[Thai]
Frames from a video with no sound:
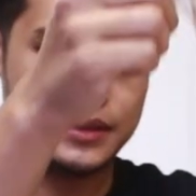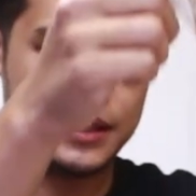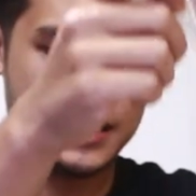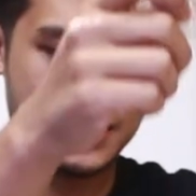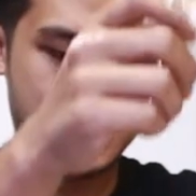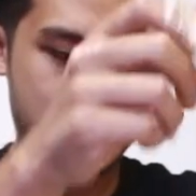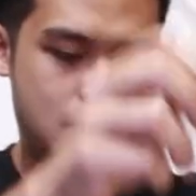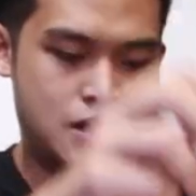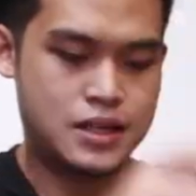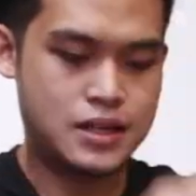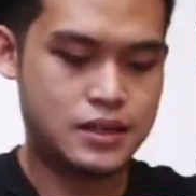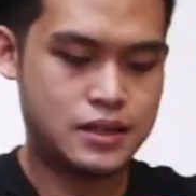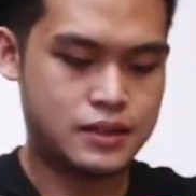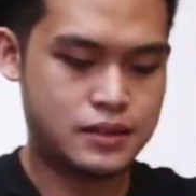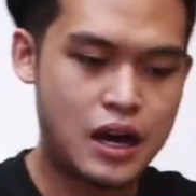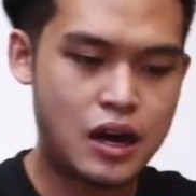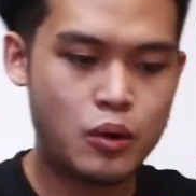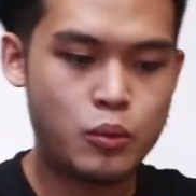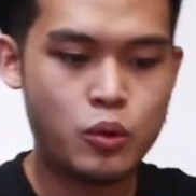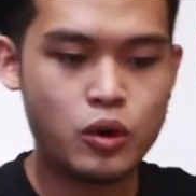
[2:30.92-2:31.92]
นี่
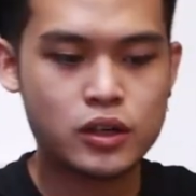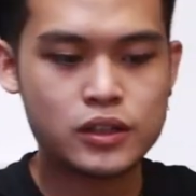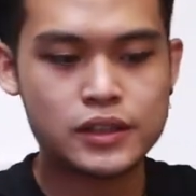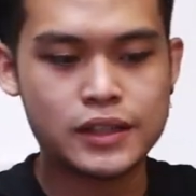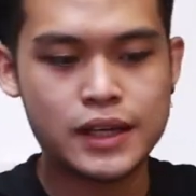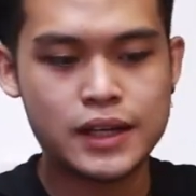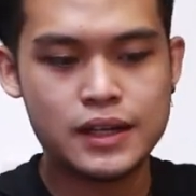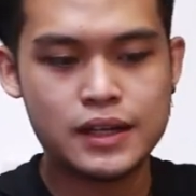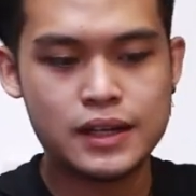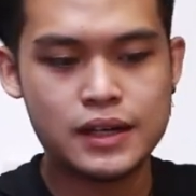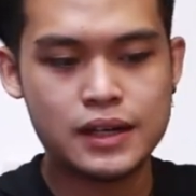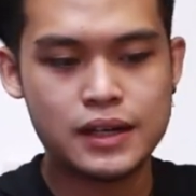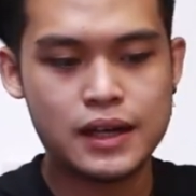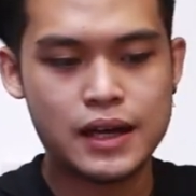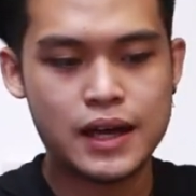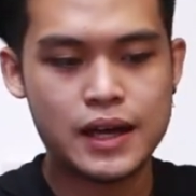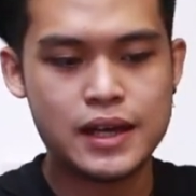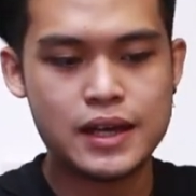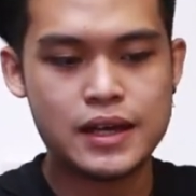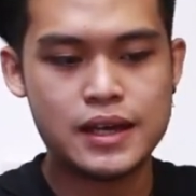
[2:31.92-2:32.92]
เอาพวกเส้น
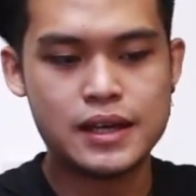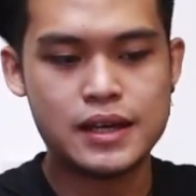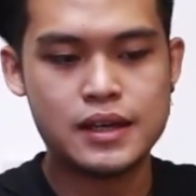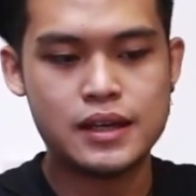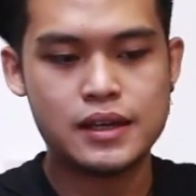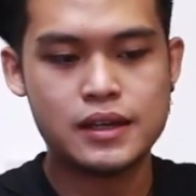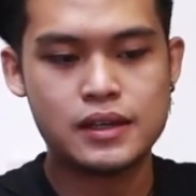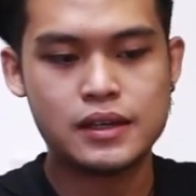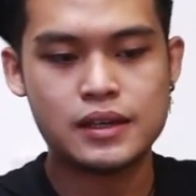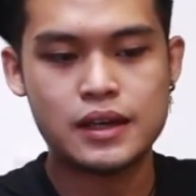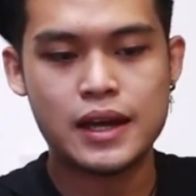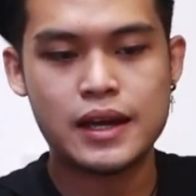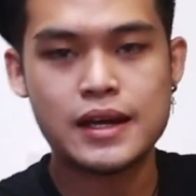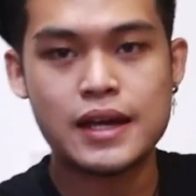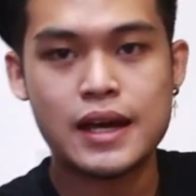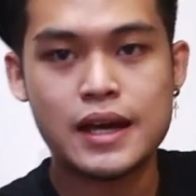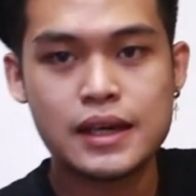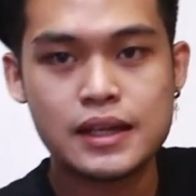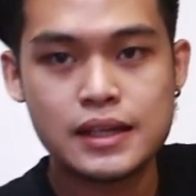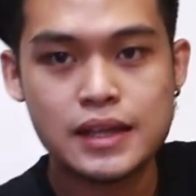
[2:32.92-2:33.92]
ไออัน
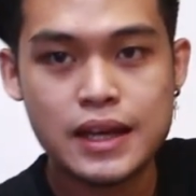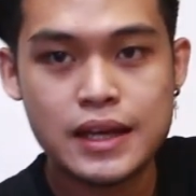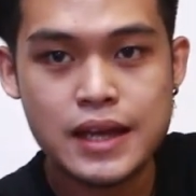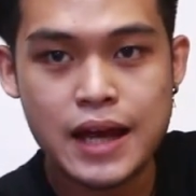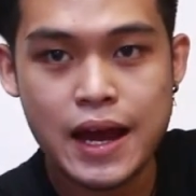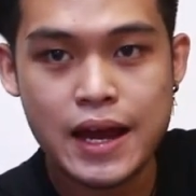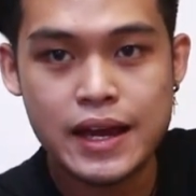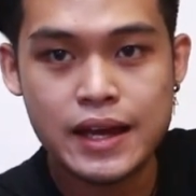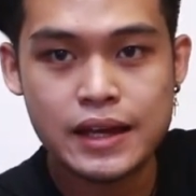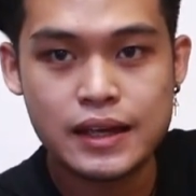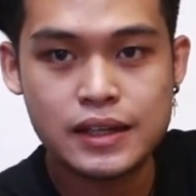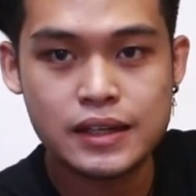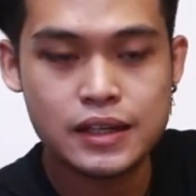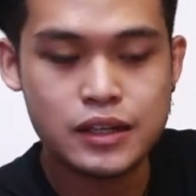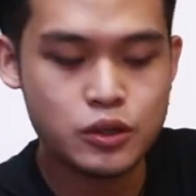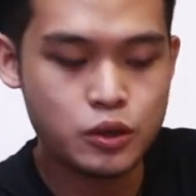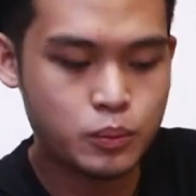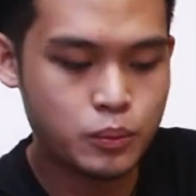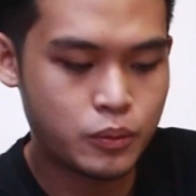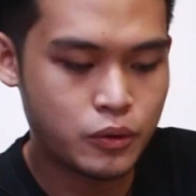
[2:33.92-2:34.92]
เนี้ยใหญ่ๆ
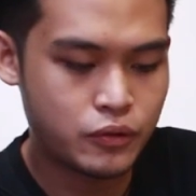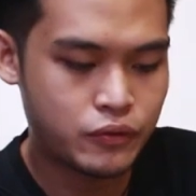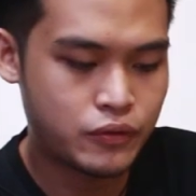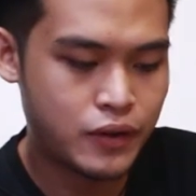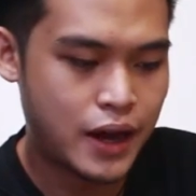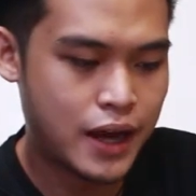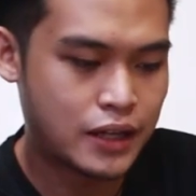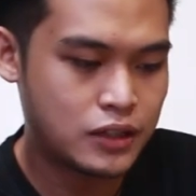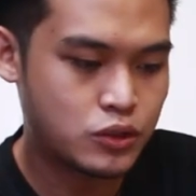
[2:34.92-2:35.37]
ที่อยู่บนฝา